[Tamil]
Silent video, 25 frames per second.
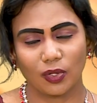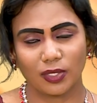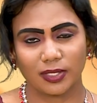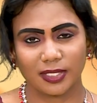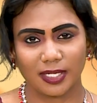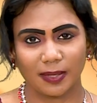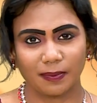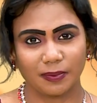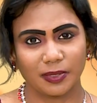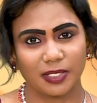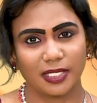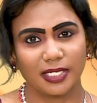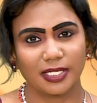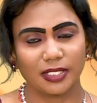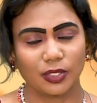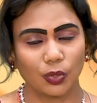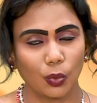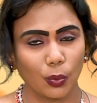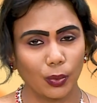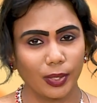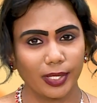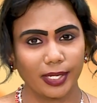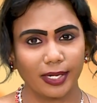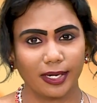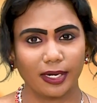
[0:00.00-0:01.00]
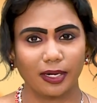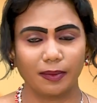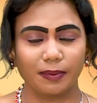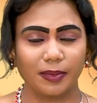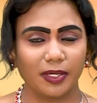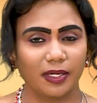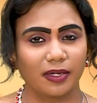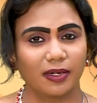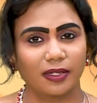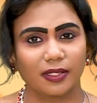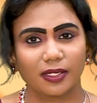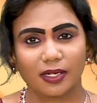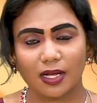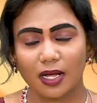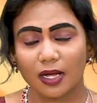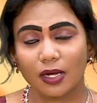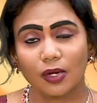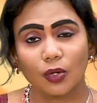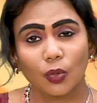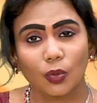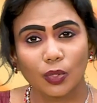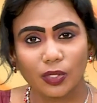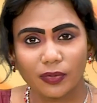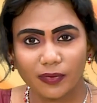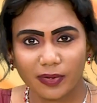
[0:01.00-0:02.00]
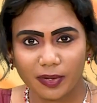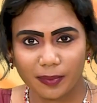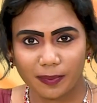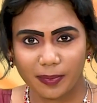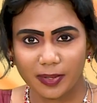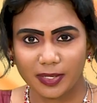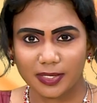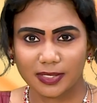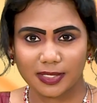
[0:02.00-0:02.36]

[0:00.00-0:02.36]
சப்சிடிஸ் கொடுக்குறேன் அப்படின்றதுக்காக கொண்டு வரப்பட்ட